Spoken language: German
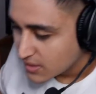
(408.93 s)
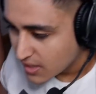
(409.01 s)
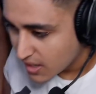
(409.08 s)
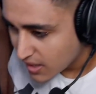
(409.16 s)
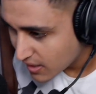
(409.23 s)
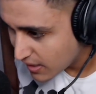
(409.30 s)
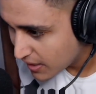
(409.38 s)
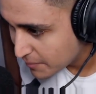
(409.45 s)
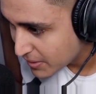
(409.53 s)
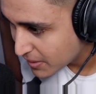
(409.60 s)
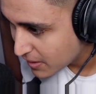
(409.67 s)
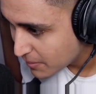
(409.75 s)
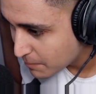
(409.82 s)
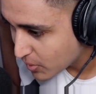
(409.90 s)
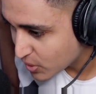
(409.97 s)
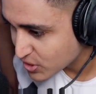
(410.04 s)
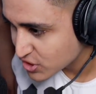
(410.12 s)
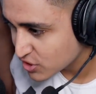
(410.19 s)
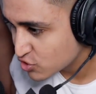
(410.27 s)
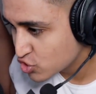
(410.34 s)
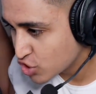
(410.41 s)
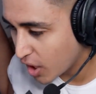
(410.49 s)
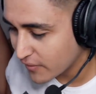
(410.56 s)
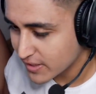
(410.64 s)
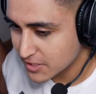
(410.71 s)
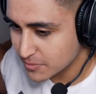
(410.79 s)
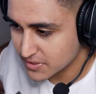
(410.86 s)
Ja, einmal Bronze
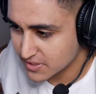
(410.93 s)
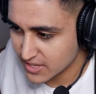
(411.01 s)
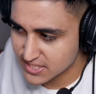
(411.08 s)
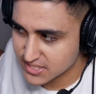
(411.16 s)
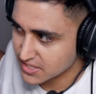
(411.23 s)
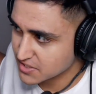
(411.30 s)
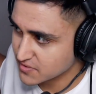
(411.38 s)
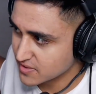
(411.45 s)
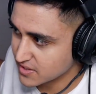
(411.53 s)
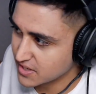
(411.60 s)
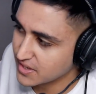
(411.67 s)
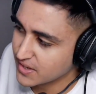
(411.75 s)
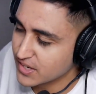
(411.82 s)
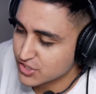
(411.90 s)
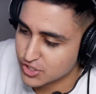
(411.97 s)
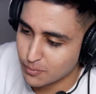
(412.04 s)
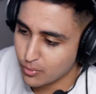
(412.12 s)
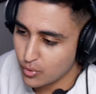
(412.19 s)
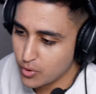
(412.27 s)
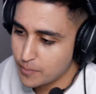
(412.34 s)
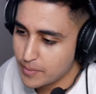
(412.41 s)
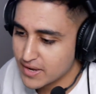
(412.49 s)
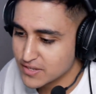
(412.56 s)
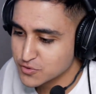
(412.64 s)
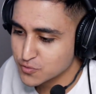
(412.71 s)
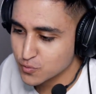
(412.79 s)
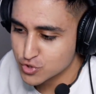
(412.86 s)
Torwart bitte als Rechtsverteidiger. Ich habe Bruno
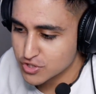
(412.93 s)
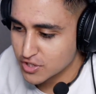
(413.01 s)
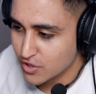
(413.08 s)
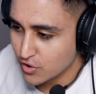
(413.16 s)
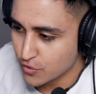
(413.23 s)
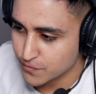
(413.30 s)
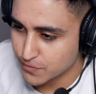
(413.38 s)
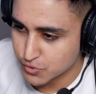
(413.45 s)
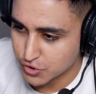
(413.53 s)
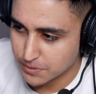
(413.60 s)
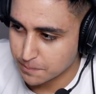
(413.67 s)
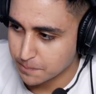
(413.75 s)
Perez und Roussillon aufgeschrieben.